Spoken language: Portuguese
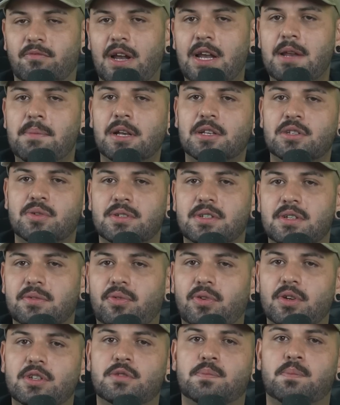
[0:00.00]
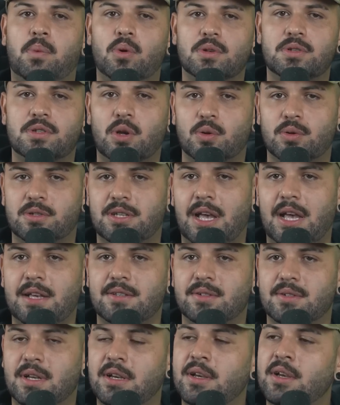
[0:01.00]
Vale lembrar que se você for exposto ao
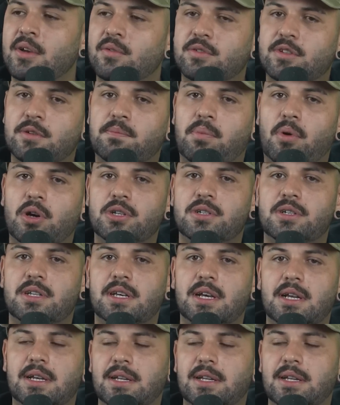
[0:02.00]
Césio, né, você pode ter